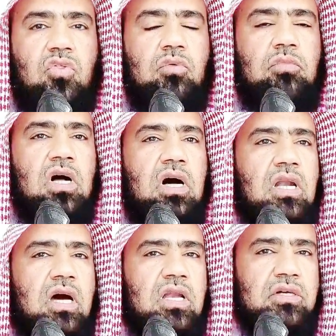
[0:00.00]
ثم
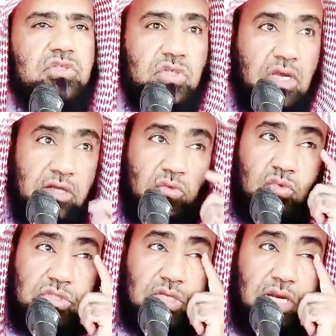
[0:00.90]
قال عليه الصلاة
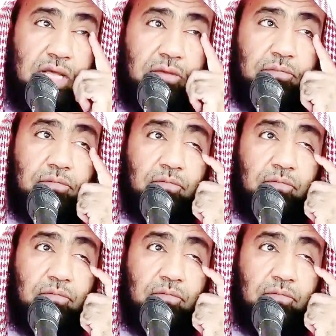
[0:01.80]
والسلام